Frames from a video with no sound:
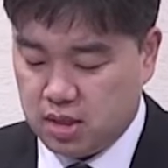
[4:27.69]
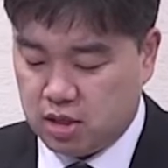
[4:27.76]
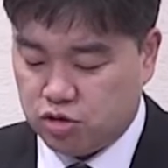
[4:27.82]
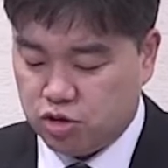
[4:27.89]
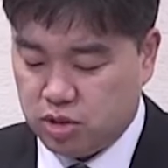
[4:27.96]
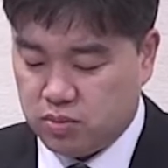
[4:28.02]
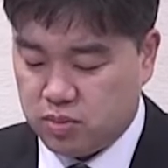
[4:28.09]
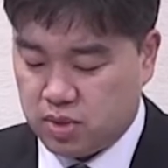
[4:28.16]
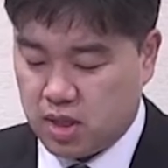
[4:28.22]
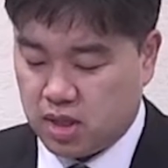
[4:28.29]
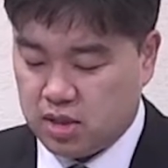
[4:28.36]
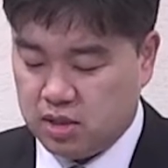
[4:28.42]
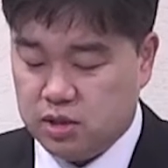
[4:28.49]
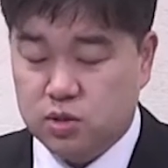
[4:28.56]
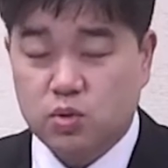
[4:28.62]

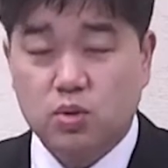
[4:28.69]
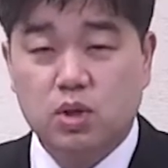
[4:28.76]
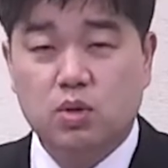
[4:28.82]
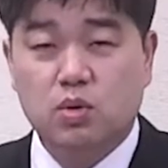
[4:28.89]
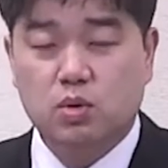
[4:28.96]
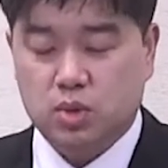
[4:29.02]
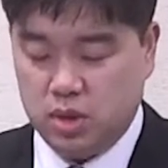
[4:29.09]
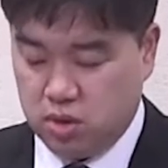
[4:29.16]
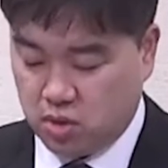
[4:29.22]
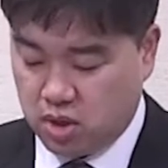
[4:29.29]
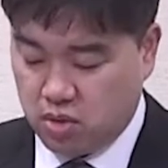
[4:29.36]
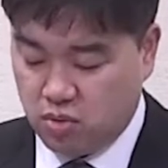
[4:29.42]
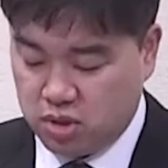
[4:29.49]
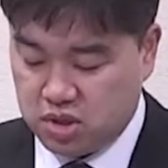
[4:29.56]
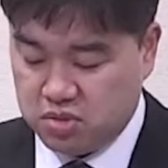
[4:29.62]
예수님께 큰 소리로
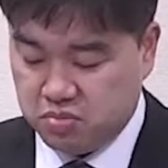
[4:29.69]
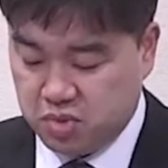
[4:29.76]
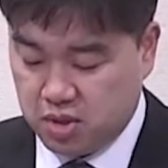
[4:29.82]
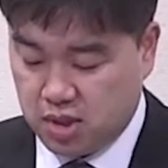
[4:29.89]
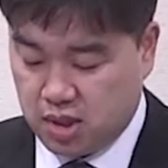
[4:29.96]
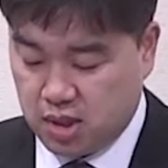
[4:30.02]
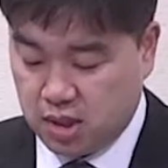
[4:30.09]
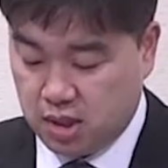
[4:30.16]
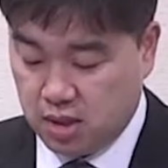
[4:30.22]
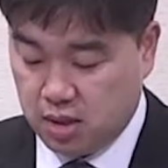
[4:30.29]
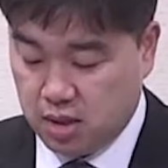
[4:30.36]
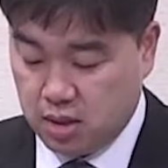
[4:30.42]
이렇게 외칩니다.